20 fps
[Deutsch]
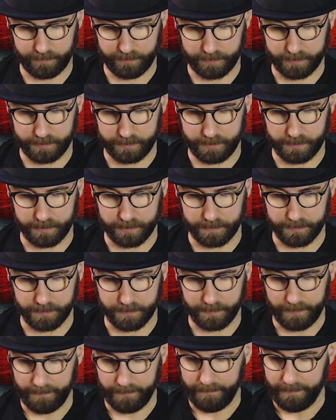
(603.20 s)
niedlich.
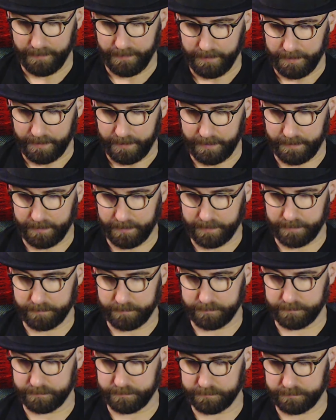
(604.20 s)
Ähm,
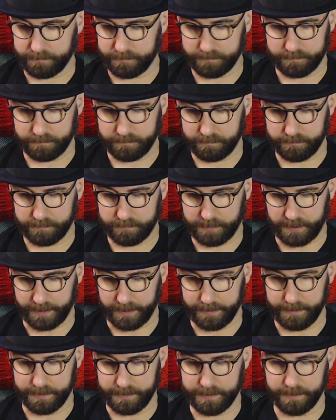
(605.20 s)

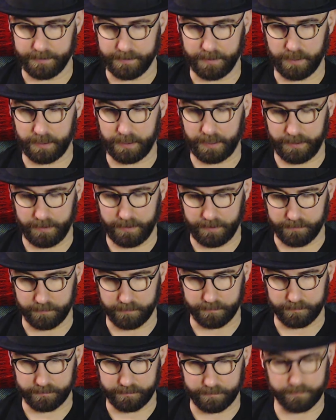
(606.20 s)
Tiny Tin, ja, keine Ahnung.
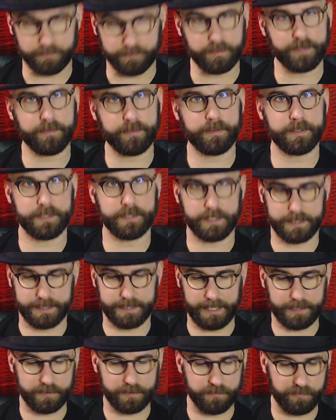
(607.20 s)
Was habe ich gesagt?
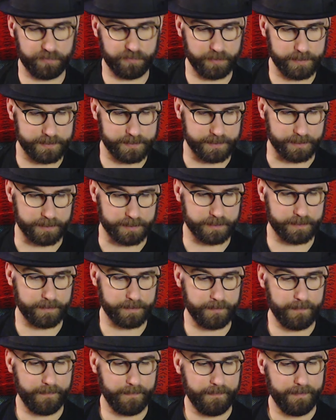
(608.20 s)
46.
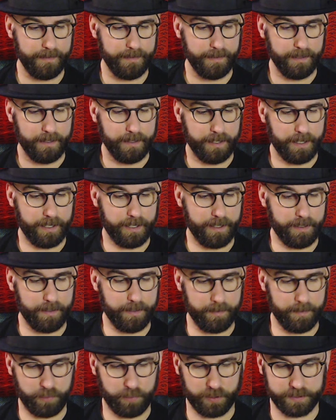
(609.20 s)

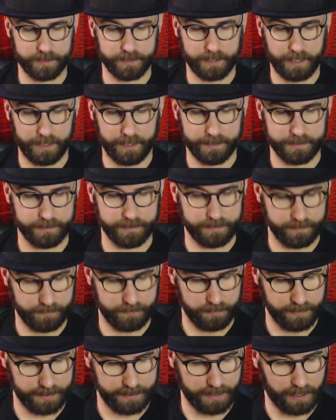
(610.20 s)
Ähm, Postkarte ist
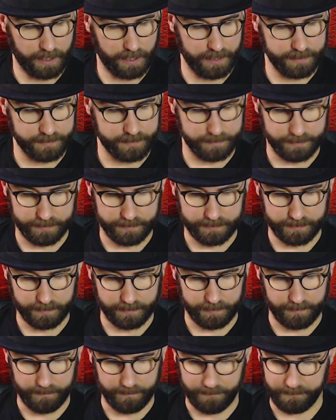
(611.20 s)
natürlich gratis.
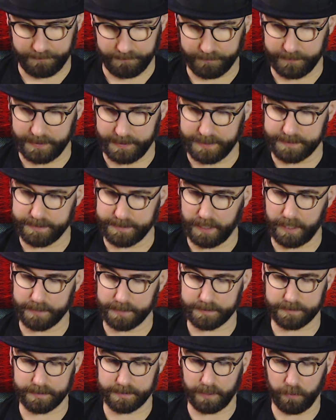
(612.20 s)
Ähm, die Saat
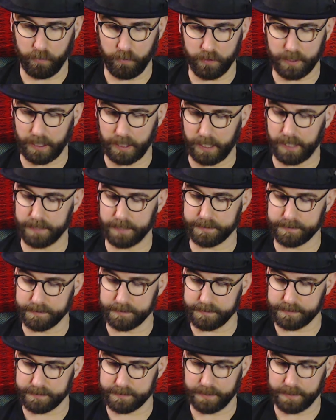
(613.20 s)
ist auch gratis.